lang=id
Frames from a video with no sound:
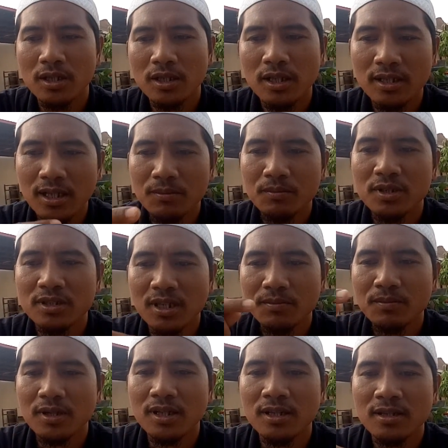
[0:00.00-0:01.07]
kita bisa
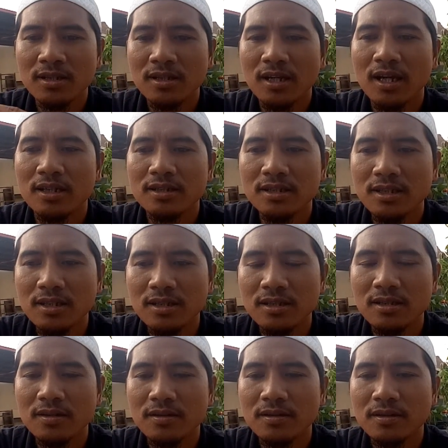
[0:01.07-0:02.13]
berinteraksi
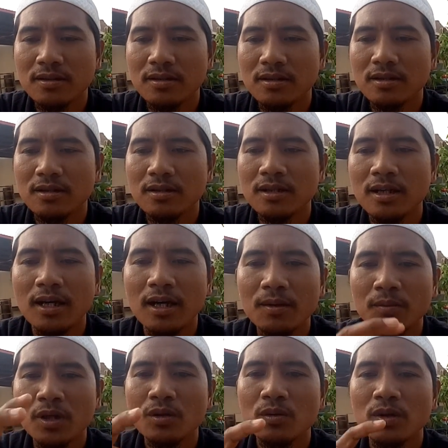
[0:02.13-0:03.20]
dengan
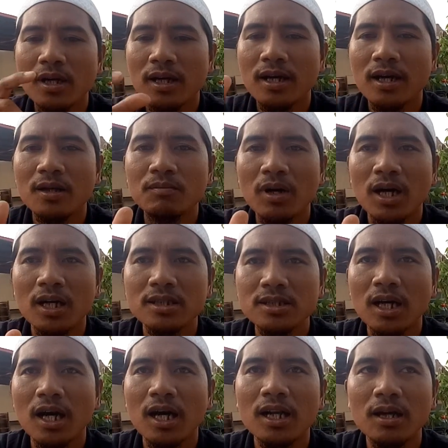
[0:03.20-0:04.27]
menggunakan
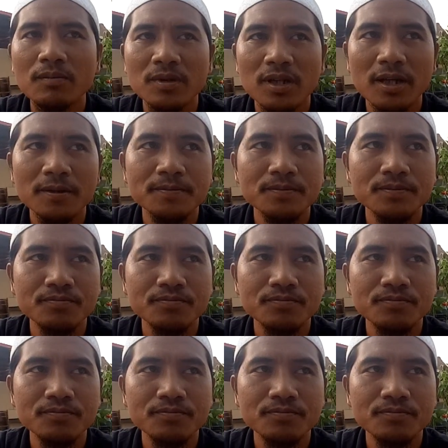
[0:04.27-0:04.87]
bahasa Arab ya